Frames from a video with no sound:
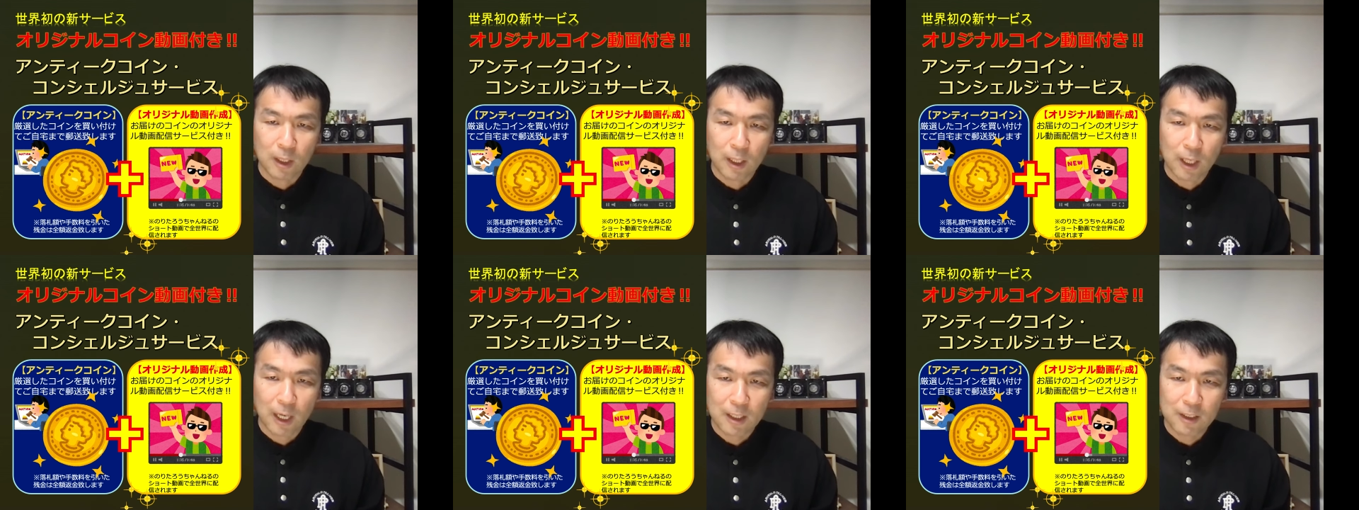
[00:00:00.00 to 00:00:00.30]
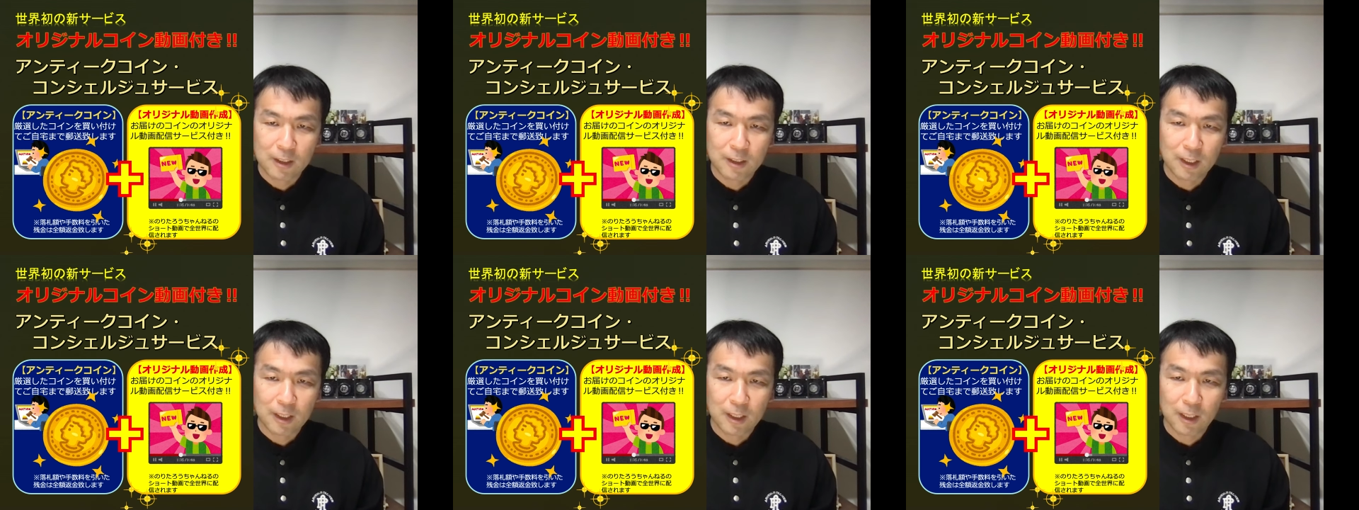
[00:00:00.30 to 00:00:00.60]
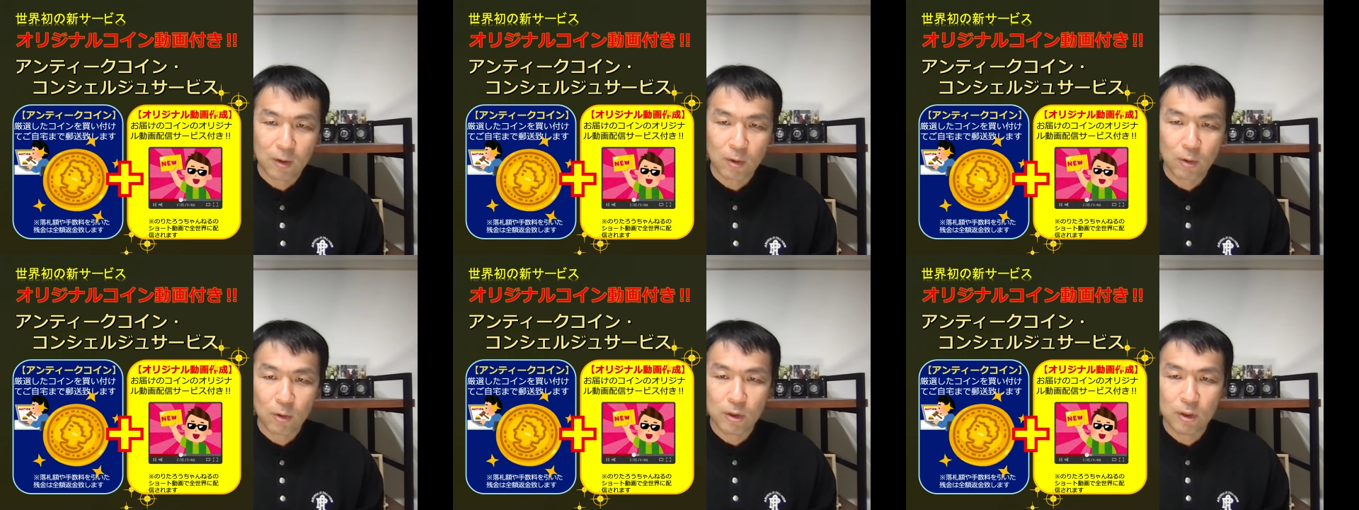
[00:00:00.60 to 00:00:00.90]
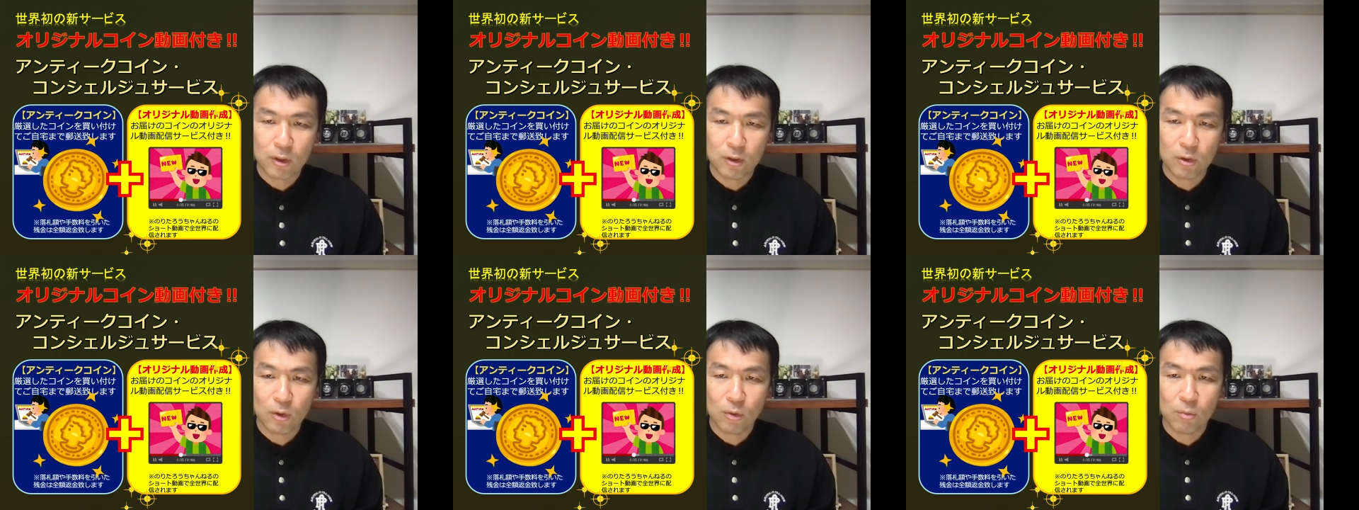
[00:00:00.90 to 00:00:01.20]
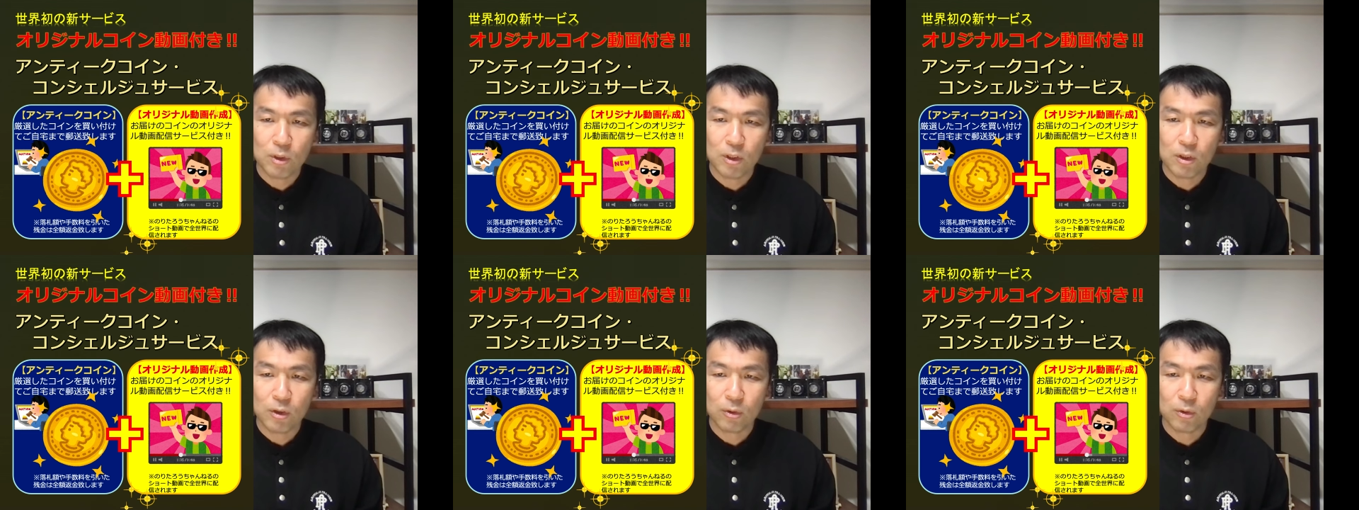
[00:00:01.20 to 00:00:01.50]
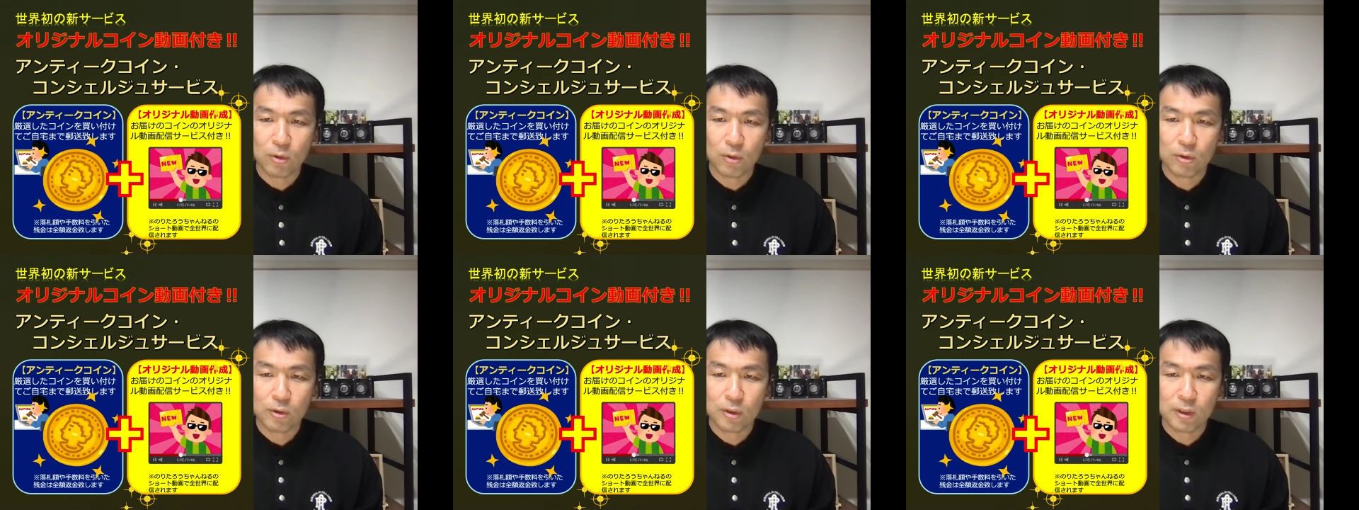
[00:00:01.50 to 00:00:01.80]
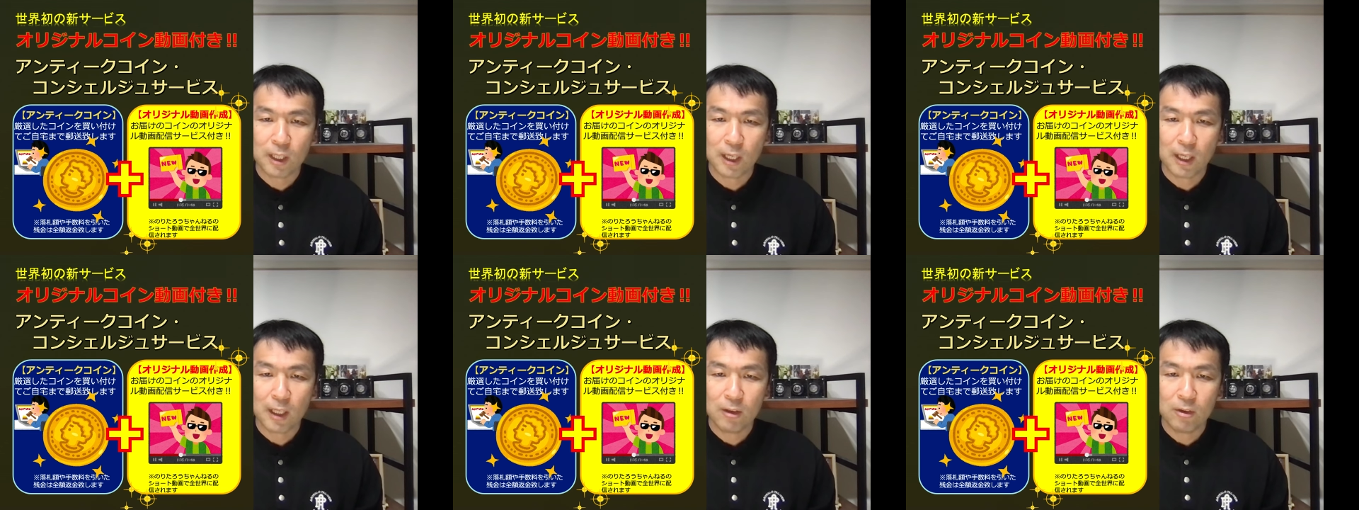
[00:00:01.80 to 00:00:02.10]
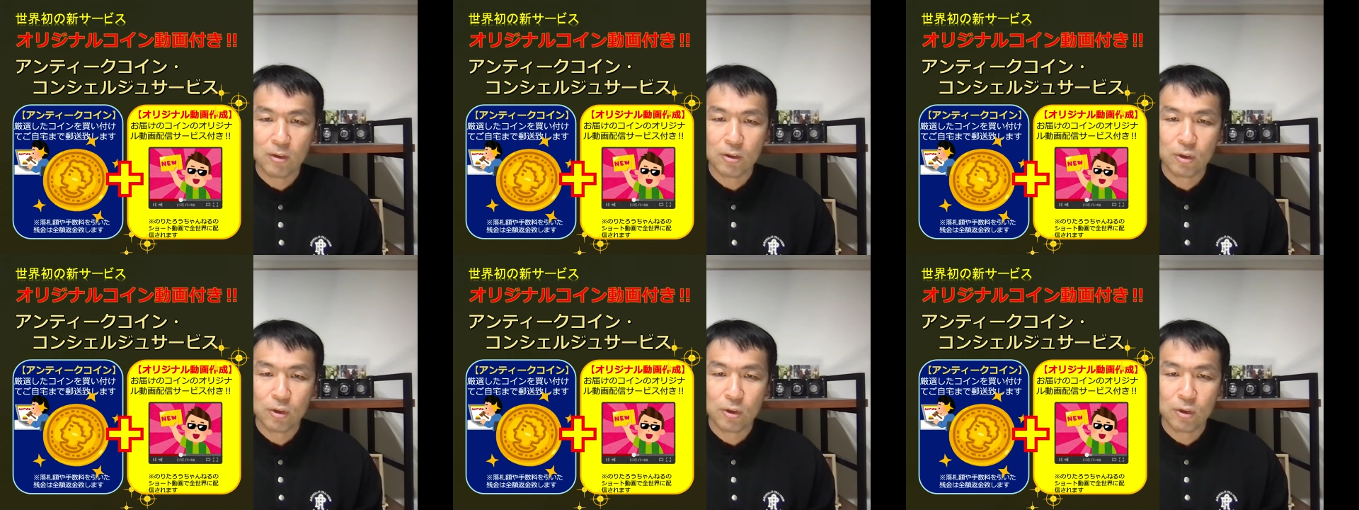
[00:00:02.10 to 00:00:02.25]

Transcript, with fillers: 買い付けたコインの魅力を伝える